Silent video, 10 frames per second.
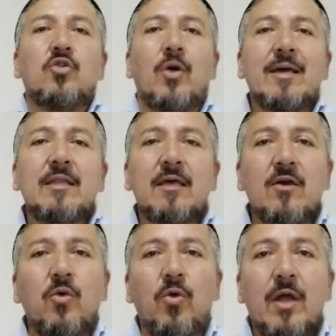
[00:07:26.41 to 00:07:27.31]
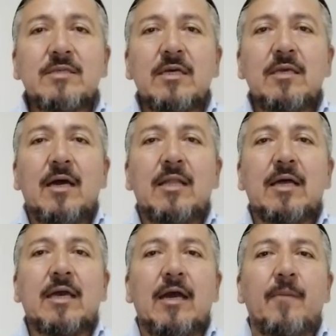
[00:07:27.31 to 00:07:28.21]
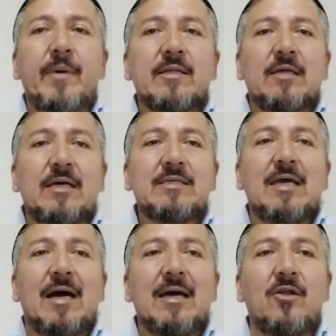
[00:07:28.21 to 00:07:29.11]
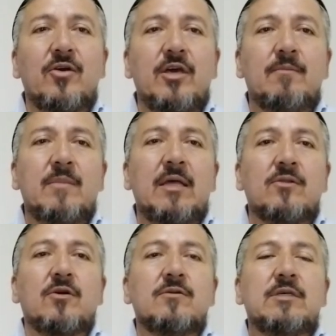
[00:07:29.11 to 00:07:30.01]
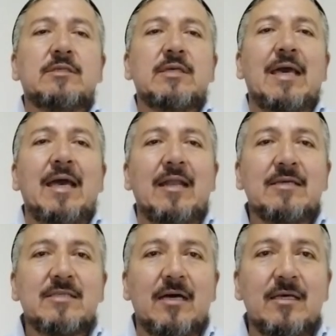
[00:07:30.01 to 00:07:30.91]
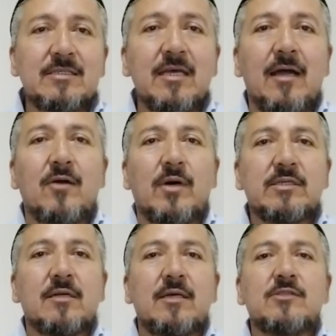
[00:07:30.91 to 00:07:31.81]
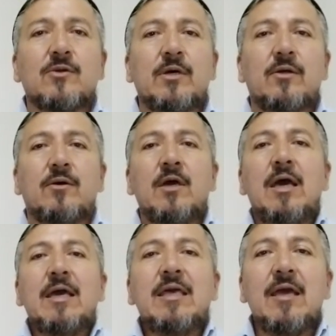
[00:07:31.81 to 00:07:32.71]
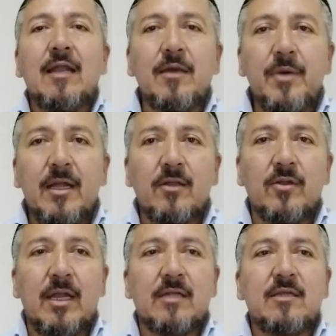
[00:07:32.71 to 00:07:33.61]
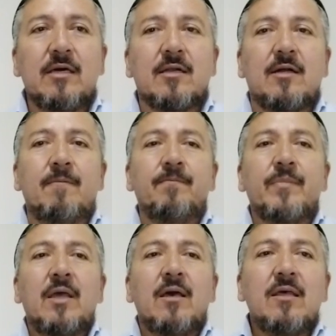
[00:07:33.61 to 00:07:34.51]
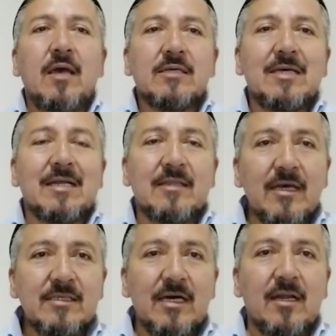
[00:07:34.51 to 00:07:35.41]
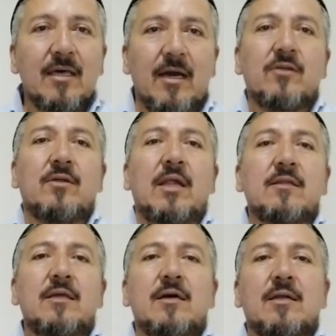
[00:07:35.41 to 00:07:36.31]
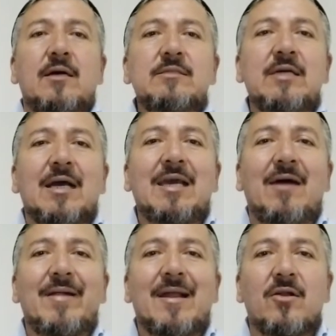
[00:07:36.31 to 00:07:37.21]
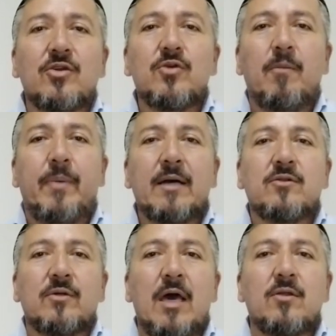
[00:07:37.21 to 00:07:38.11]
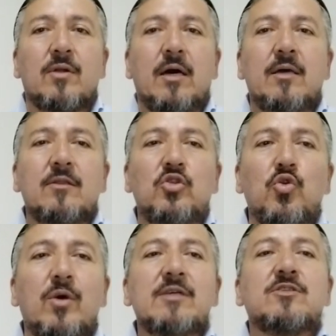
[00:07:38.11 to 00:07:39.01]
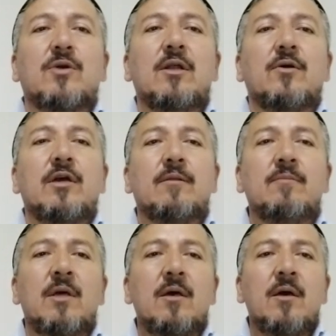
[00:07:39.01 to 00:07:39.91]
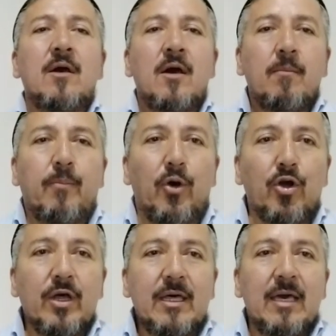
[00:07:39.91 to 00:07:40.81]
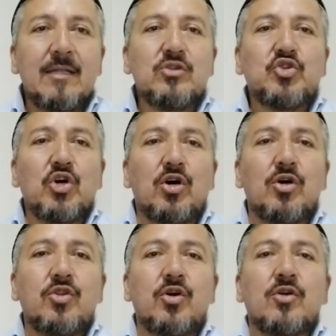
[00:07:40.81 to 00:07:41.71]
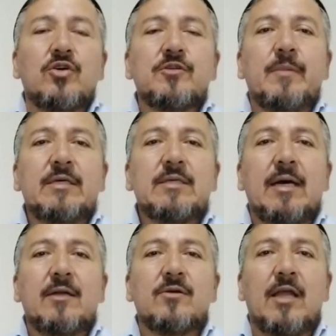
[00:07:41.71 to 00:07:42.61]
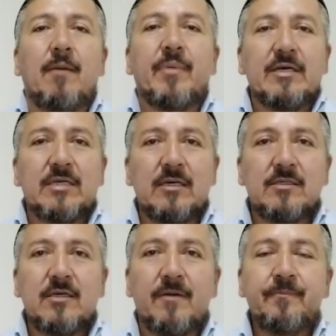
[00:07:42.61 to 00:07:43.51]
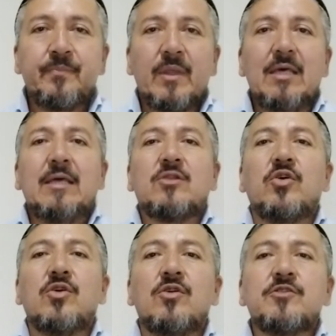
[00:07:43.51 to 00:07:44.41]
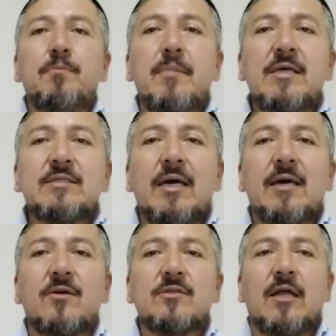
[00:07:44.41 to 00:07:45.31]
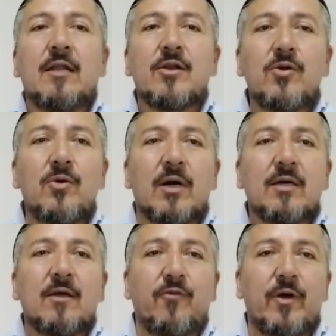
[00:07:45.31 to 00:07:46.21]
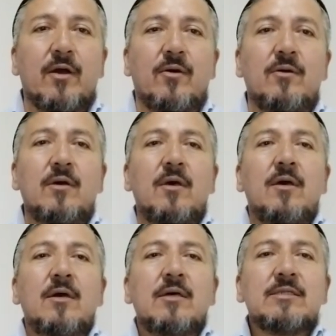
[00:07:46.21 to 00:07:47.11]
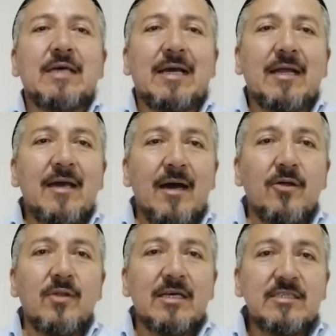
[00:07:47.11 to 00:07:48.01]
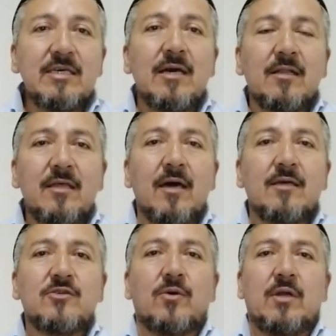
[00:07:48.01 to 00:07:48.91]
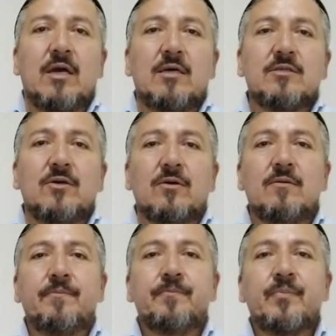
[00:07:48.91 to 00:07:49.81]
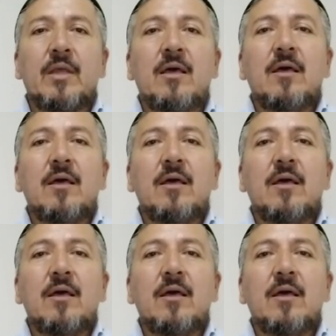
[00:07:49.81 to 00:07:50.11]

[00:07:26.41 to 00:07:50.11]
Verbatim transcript: No hay ninguna señal de que él pertenece a Elohim, entonces él está destinado a ser destruido y eliminado de la tierra y a ser desarraigado de la tierra, ya que habrá roto el pacto de Adonai, nuestro Elohim, porque todos los mensajeros de la presencia y todos los mensajeros del Ruach de fuego se crearon así el día de su creación.